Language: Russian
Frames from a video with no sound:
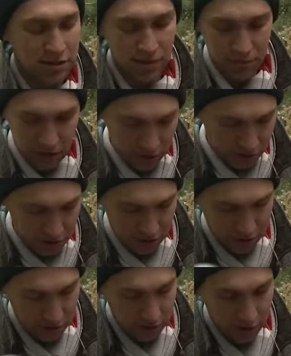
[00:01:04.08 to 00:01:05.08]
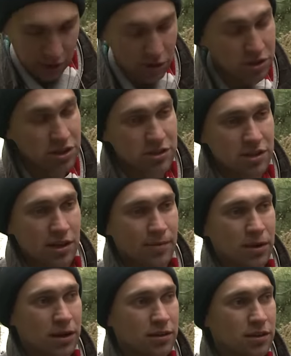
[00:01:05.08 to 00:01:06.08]
На самом деле очень э, хорошая
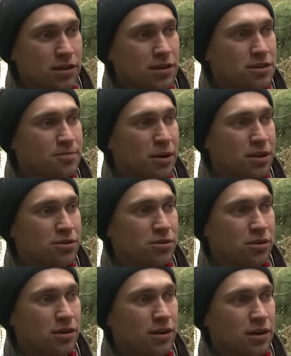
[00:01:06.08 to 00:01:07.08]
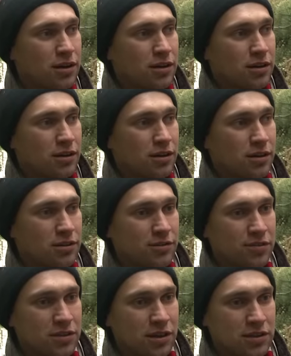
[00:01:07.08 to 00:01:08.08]
схема, когда есть партнер э, не
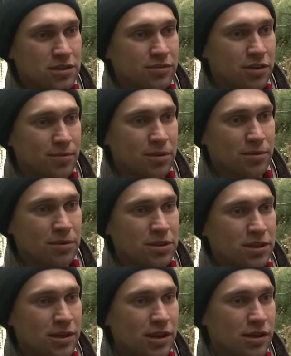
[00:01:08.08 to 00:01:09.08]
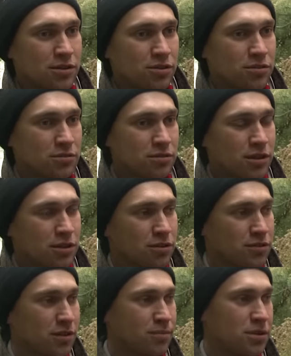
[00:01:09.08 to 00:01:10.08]
финансовый, а именно материальный, он
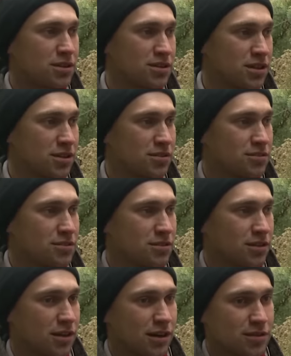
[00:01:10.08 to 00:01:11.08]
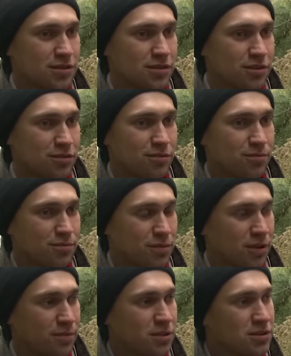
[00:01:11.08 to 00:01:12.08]
готов там предоставить краски, готов
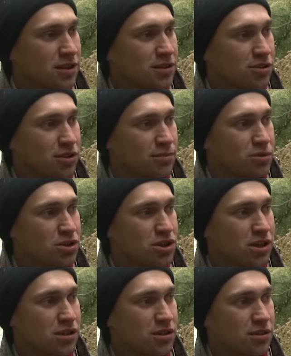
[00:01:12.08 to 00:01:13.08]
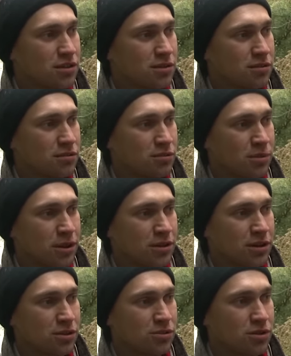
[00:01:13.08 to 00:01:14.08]
там, предоставить какой-то бюджет, и ну,
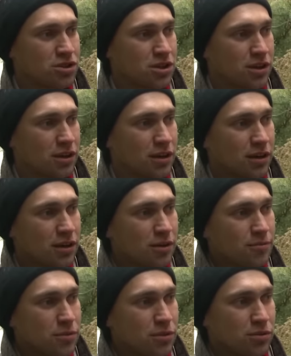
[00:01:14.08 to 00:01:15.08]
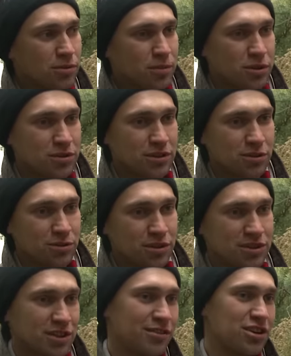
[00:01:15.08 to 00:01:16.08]
молодые художники ну, не просто идут
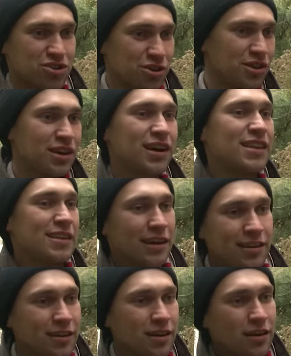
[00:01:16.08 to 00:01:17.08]
рисовать, что они хотят,